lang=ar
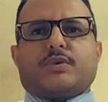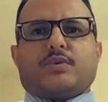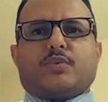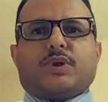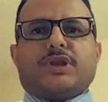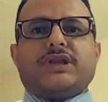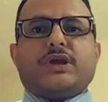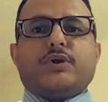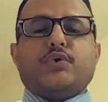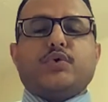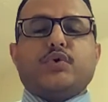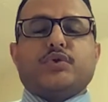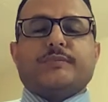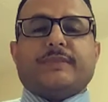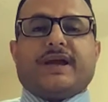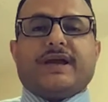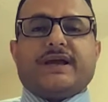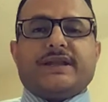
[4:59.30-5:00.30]
واليهود
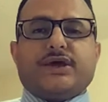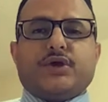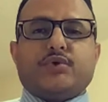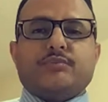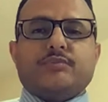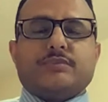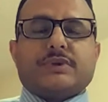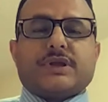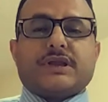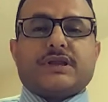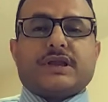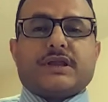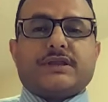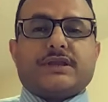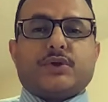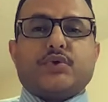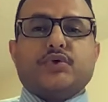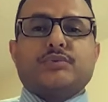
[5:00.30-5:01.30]
مع أنهم
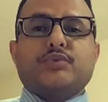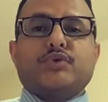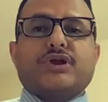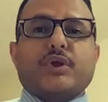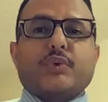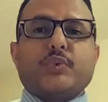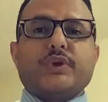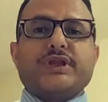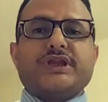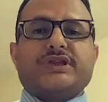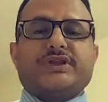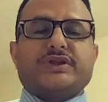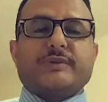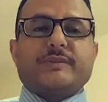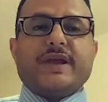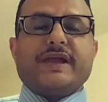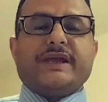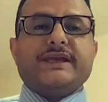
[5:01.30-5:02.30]
اليهود مكون
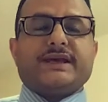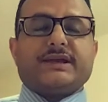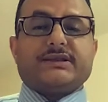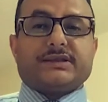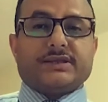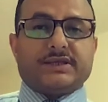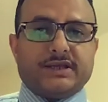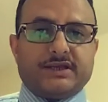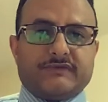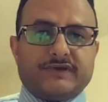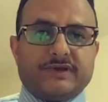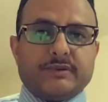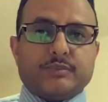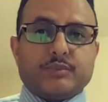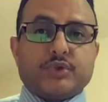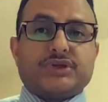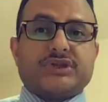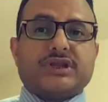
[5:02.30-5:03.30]
اجتماعي أصيل في
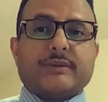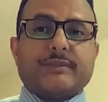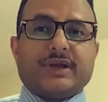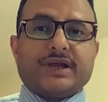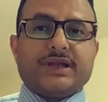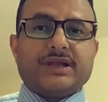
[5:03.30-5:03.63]
المجتمع